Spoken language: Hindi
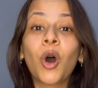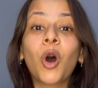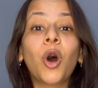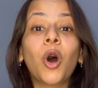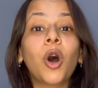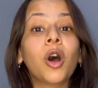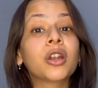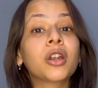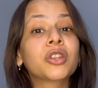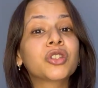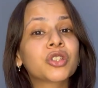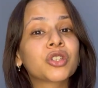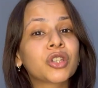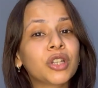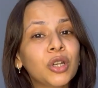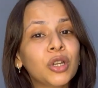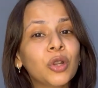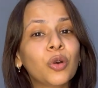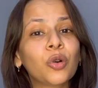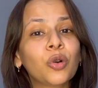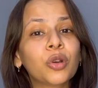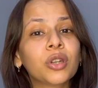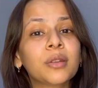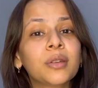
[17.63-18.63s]
और जिन
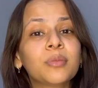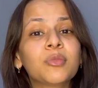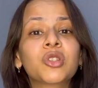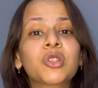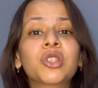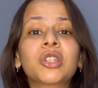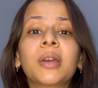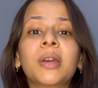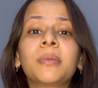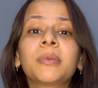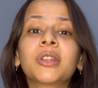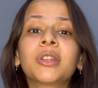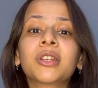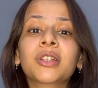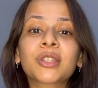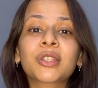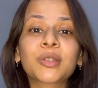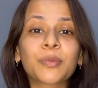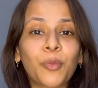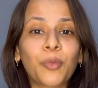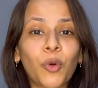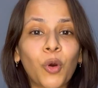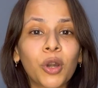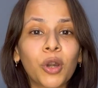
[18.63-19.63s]
लोगों ने मुझे अभी तक
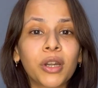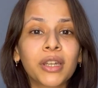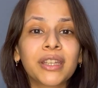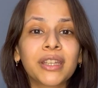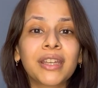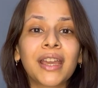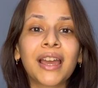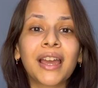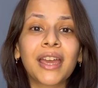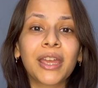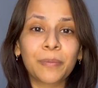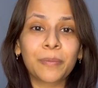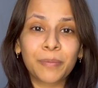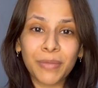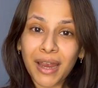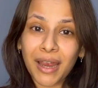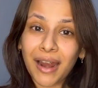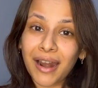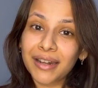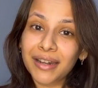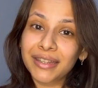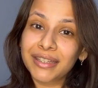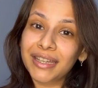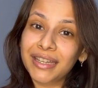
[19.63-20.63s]
सपोर्ट दिया है
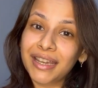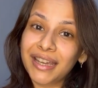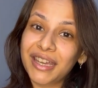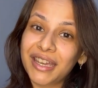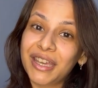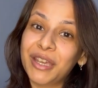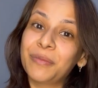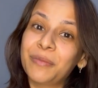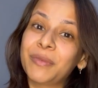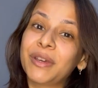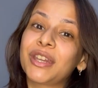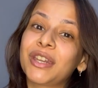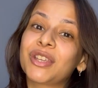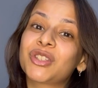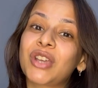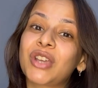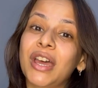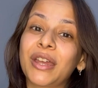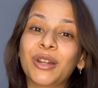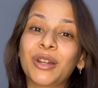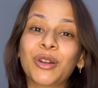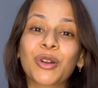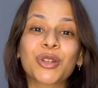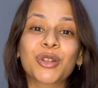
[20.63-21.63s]
प्यार दिया है मेरे
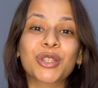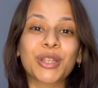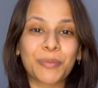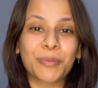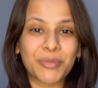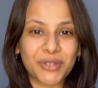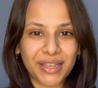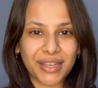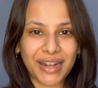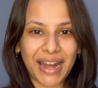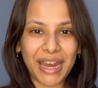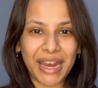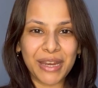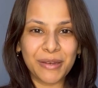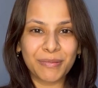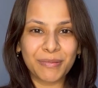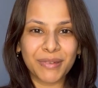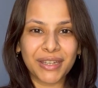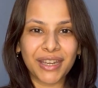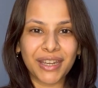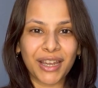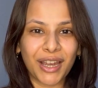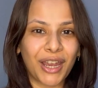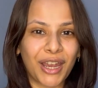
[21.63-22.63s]
चैनल को सब्सक्राइब
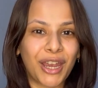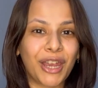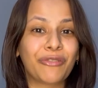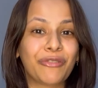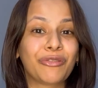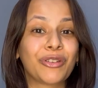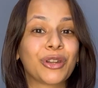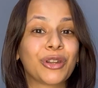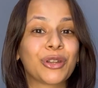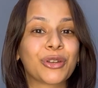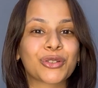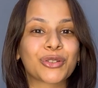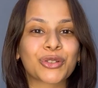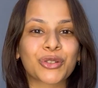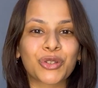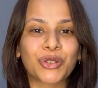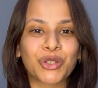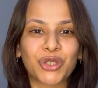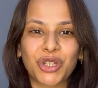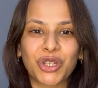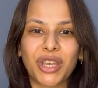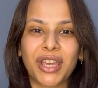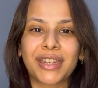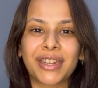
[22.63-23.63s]
किया है वीडियोस को
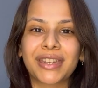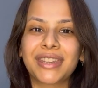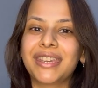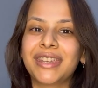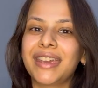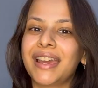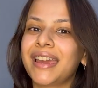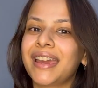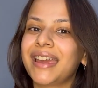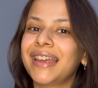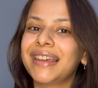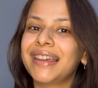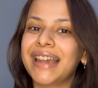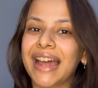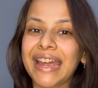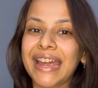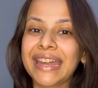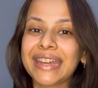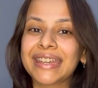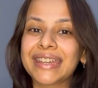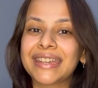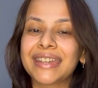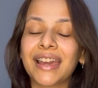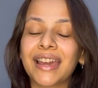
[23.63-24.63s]
शेयर किया है
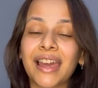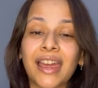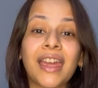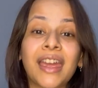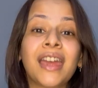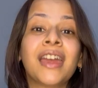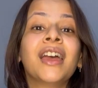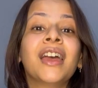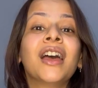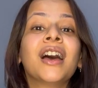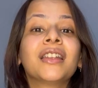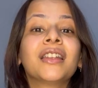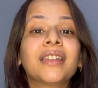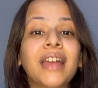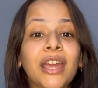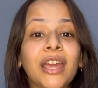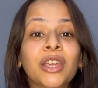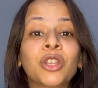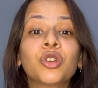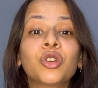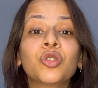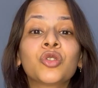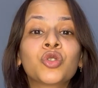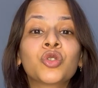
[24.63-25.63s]
लाइक किया है
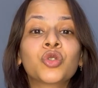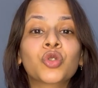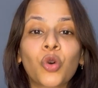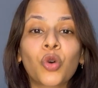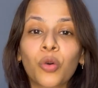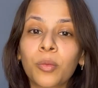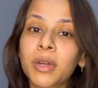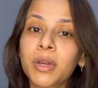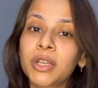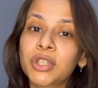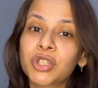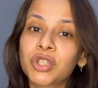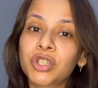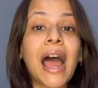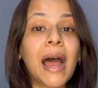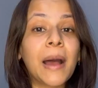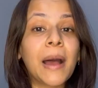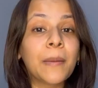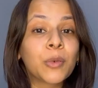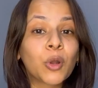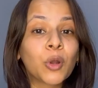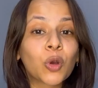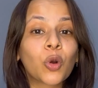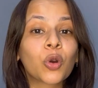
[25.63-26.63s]
थैंक यू सो मच
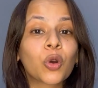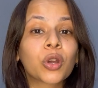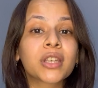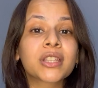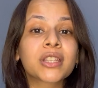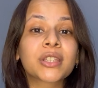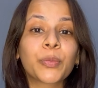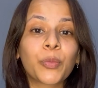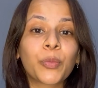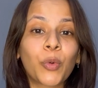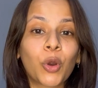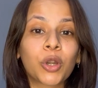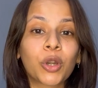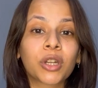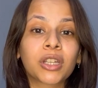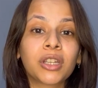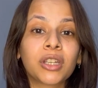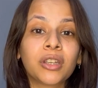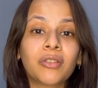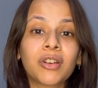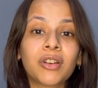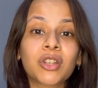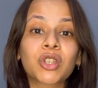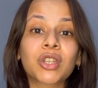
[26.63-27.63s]
आप लोगों के सपोर्ट
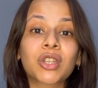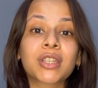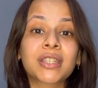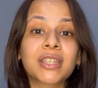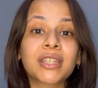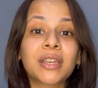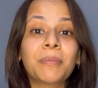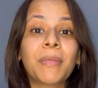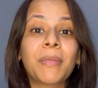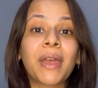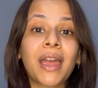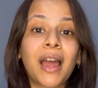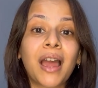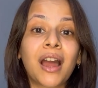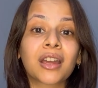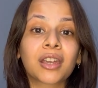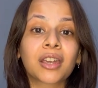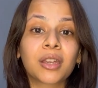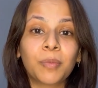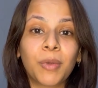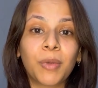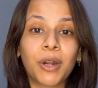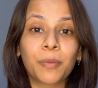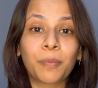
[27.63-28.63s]
की वजह से मैं
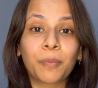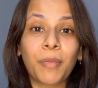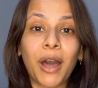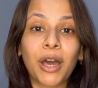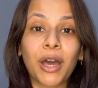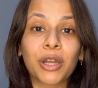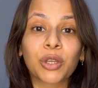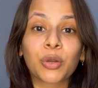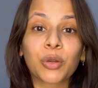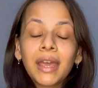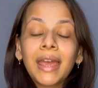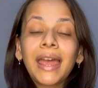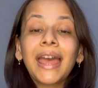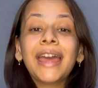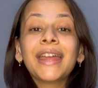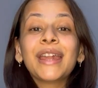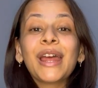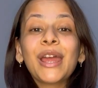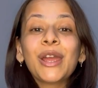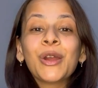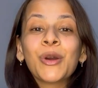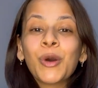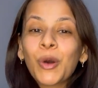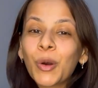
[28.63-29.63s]
आगे बढ़ पा रही हूँ
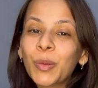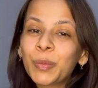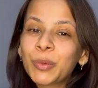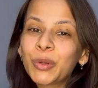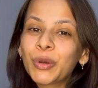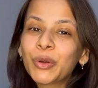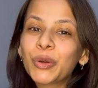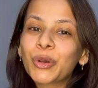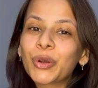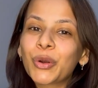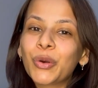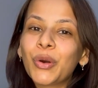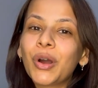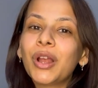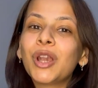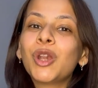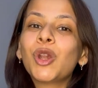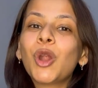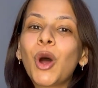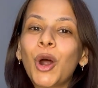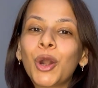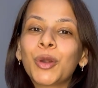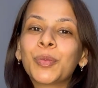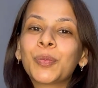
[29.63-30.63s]
एंड आई होप टू ग्रो अ
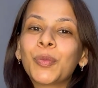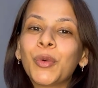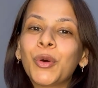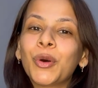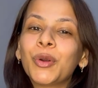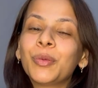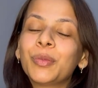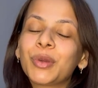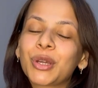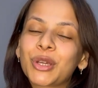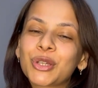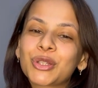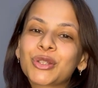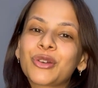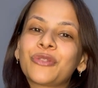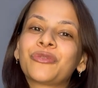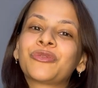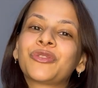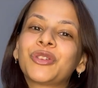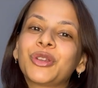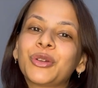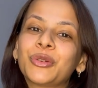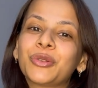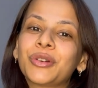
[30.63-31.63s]
लॉट मोर बिकॉज
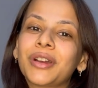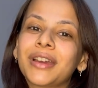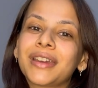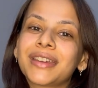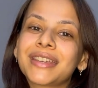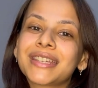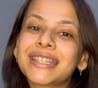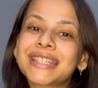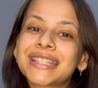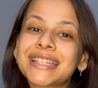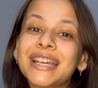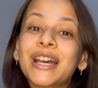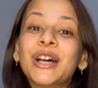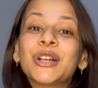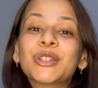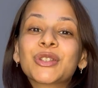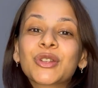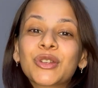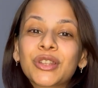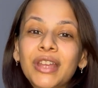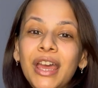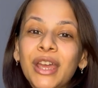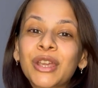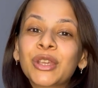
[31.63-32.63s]
ऑफ यू गाइज
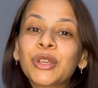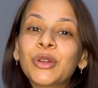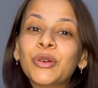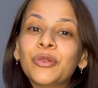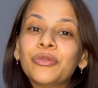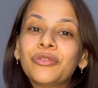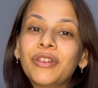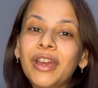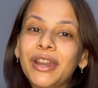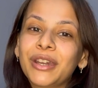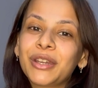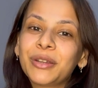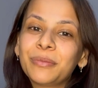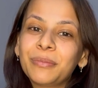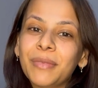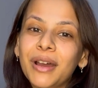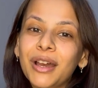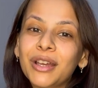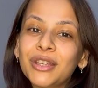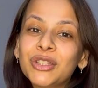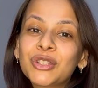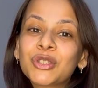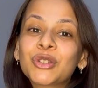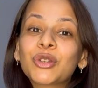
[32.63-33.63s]
सो थैंक यू वेरी
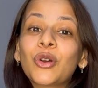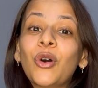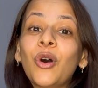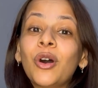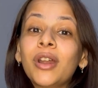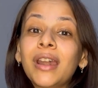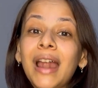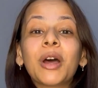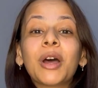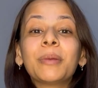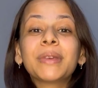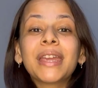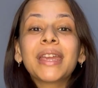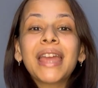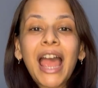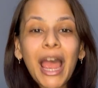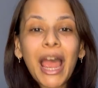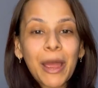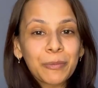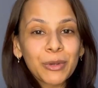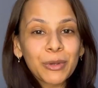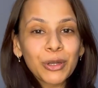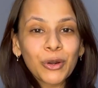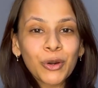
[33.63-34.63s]
मच और अब ये
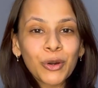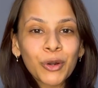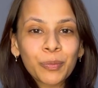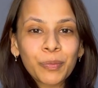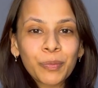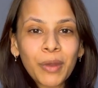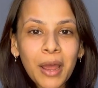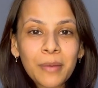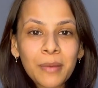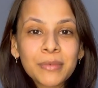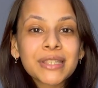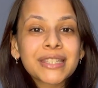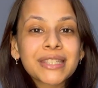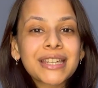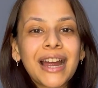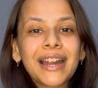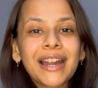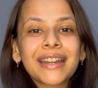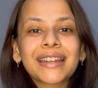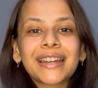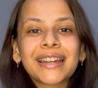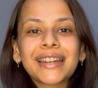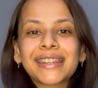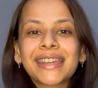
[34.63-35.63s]
हैप्पी नोट पे हम
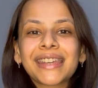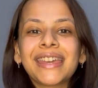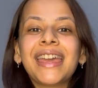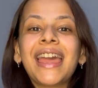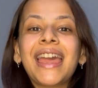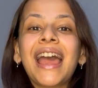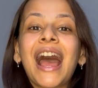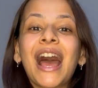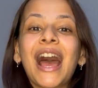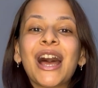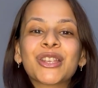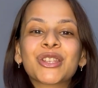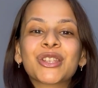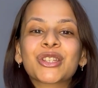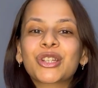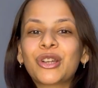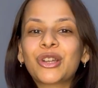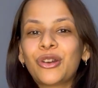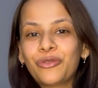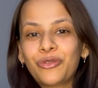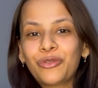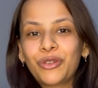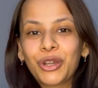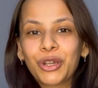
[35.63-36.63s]
स्टार्ट करते हैं आज
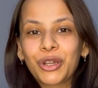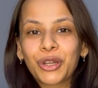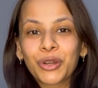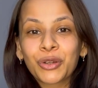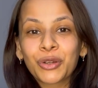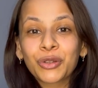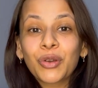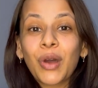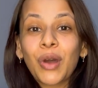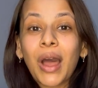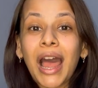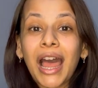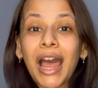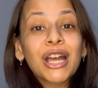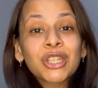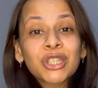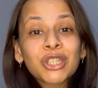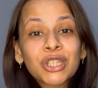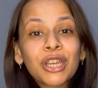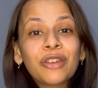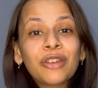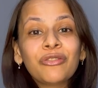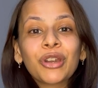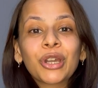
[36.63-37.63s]
का वीडियो तो
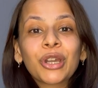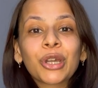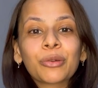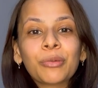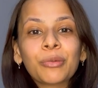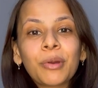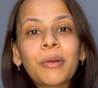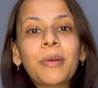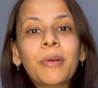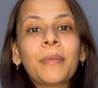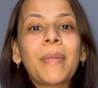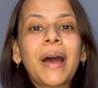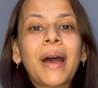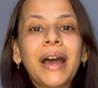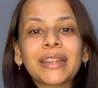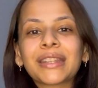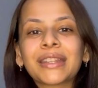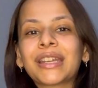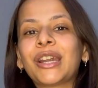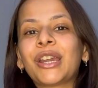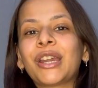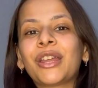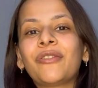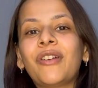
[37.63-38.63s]
आज के वीडियो में मैं
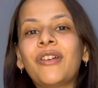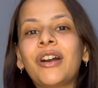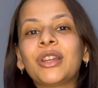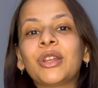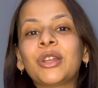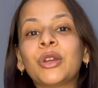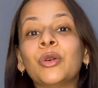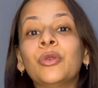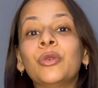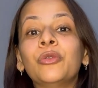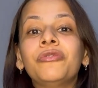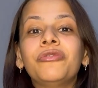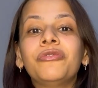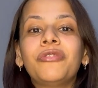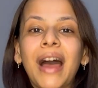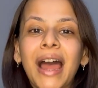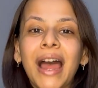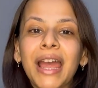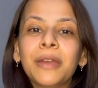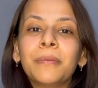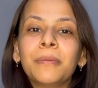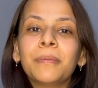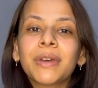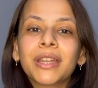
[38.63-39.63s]
बात करने वाली हूँ
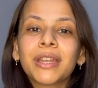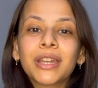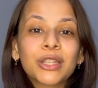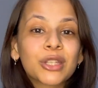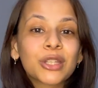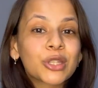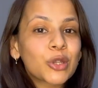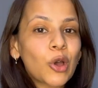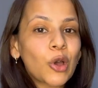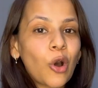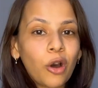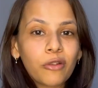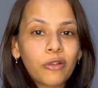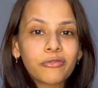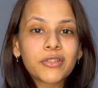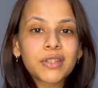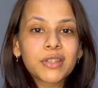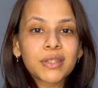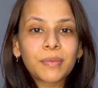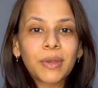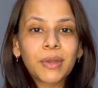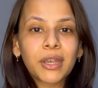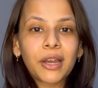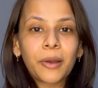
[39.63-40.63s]
फाइव मिनट्स
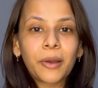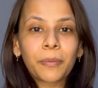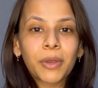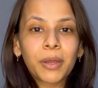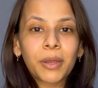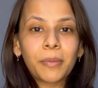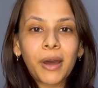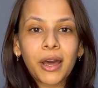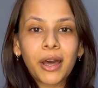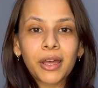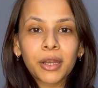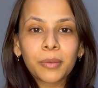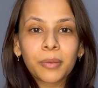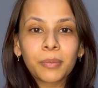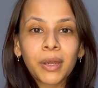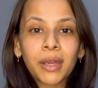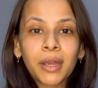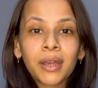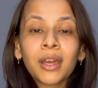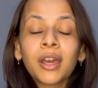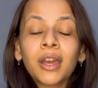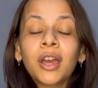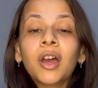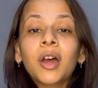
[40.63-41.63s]
ऑफिस मेकअप के बारे
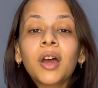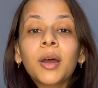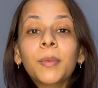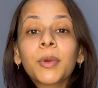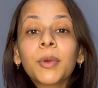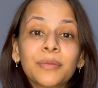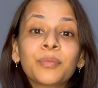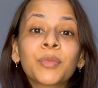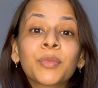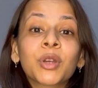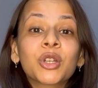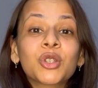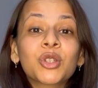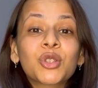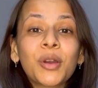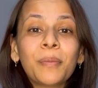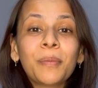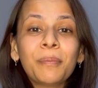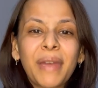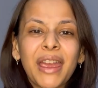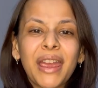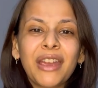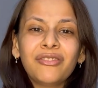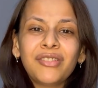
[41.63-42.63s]
में बिकॉज
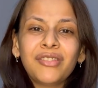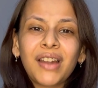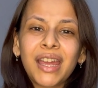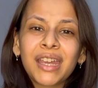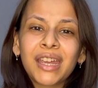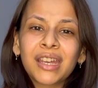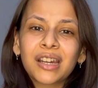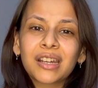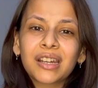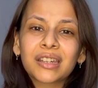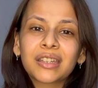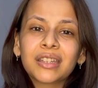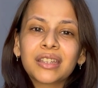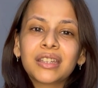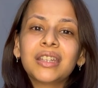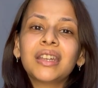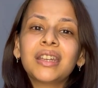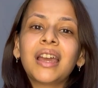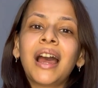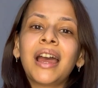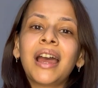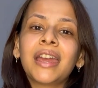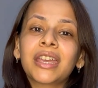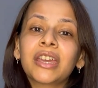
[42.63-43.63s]
जब मैं फ्लाई करती
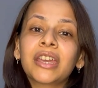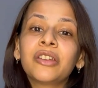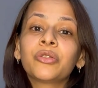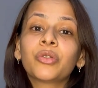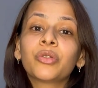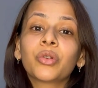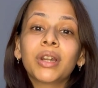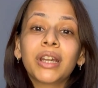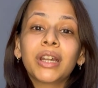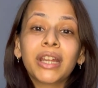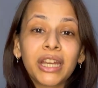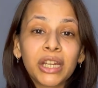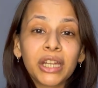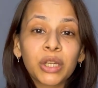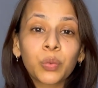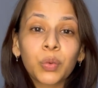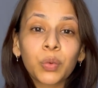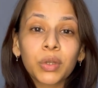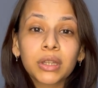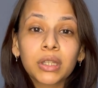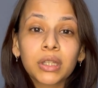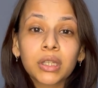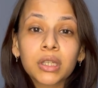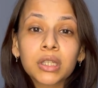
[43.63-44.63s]
थी आई कैन रिलेट
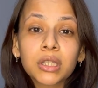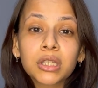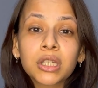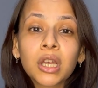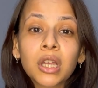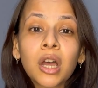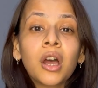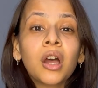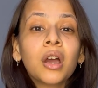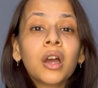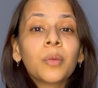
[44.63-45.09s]
विद दिस